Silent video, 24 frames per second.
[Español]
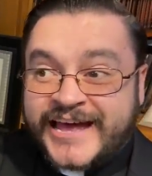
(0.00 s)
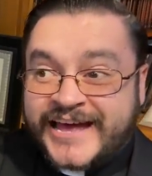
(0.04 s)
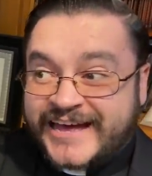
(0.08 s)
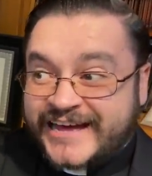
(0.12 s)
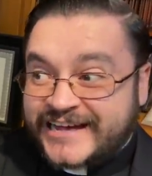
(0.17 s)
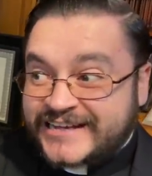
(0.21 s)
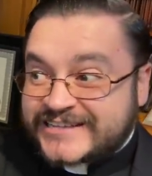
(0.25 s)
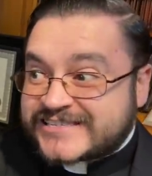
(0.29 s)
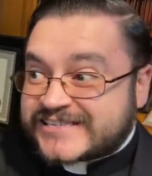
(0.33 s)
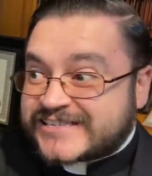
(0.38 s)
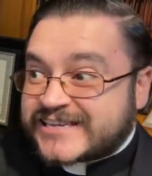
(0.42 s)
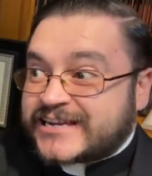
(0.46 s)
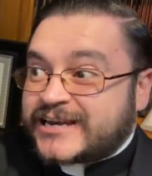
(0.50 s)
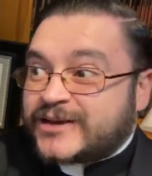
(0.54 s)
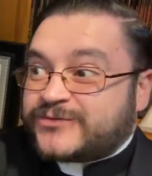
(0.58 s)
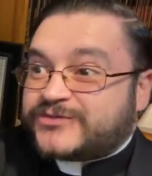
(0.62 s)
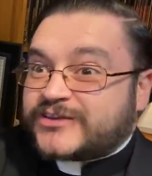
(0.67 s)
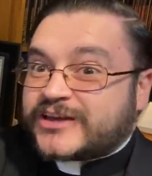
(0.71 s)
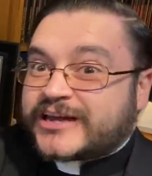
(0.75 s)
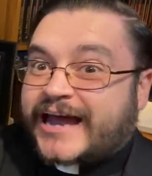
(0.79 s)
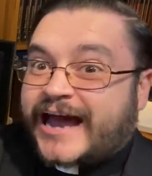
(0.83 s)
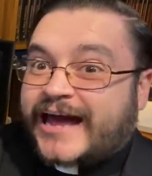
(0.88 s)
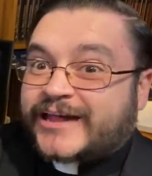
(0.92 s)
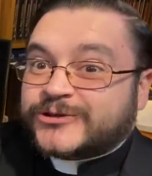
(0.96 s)
el
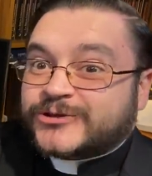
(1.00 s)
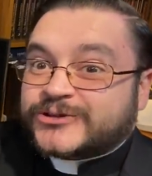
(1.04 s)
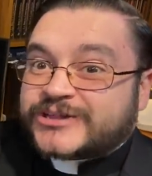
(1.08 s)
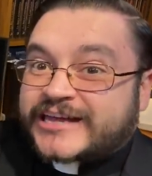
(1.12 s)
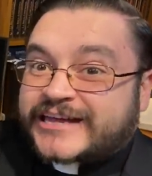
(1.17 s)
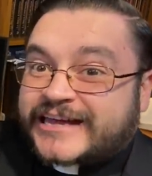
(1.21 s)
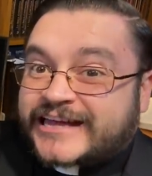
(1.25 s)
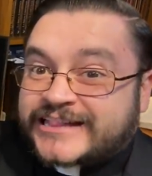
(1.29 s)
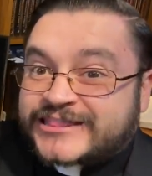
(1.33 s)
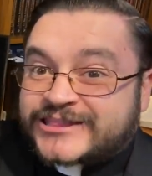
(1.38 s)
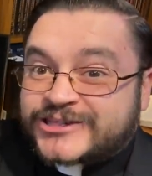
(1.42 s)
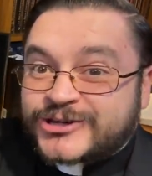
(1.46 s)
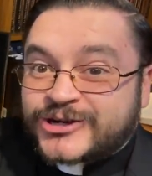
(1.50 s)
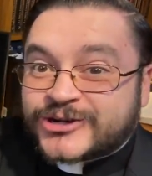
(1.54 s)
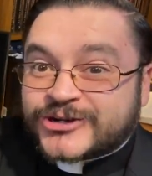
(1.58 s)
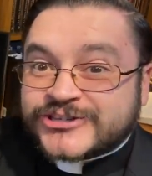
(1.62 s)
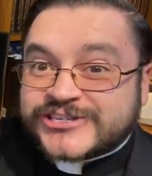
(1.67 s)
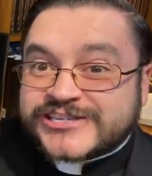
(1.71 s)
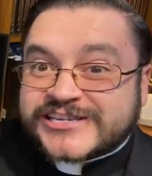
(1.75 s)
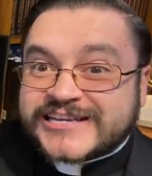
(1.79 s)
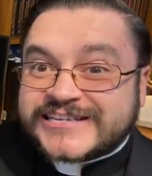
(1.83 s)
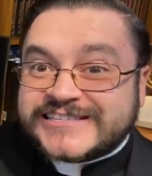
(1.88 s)
significado de que Dios